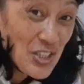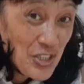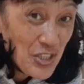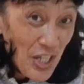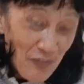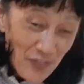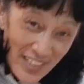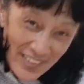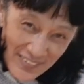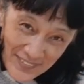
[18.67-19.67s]

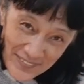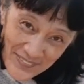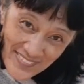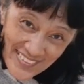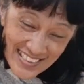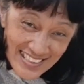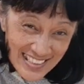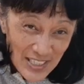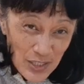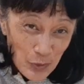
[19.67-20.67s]
Siyempre, no?
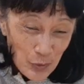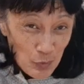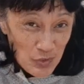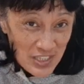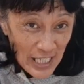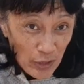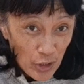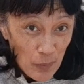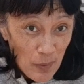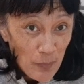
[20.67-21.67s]
Kukumustahin
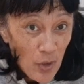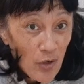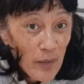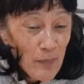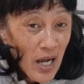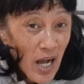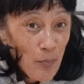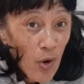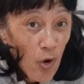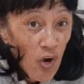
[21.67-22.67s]
ko na naman po ang mga
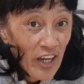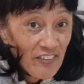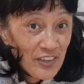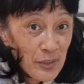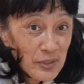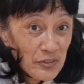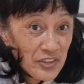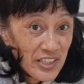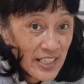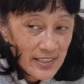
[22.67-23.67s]
kapwa ko OFW
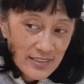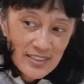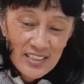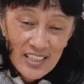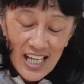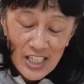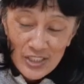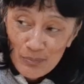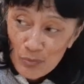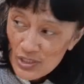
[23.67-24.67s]
dyan.
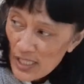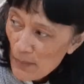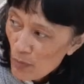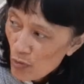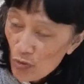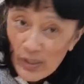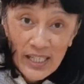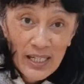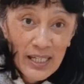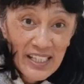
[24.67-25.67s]
Ayan po si amo ko,
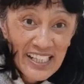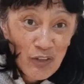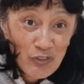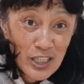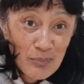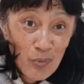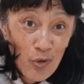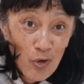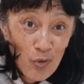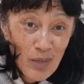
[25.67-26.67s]
eh, grounded
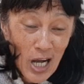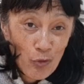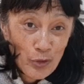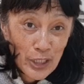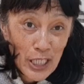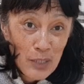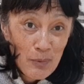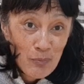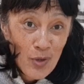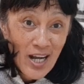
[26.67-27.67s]
po ako. Baka kunin na
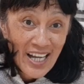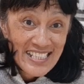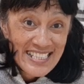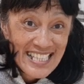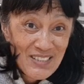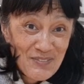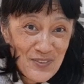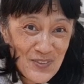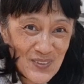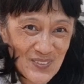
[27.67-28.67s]
naman po ang aking
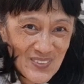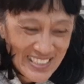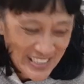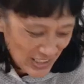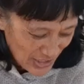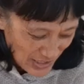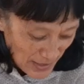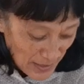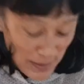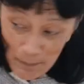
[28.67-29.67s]
cellphone. Yun.
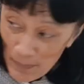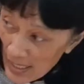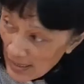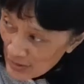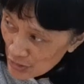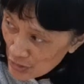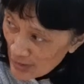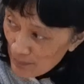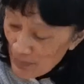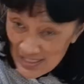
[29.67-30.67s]
Bahala siya
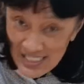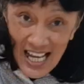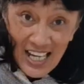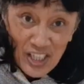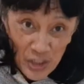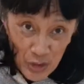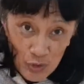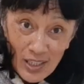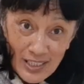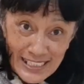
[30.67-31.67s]
dyan. Basta
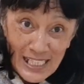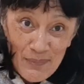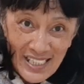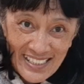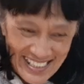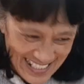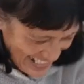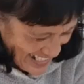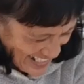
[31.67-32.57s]
alerto lang si Kamates.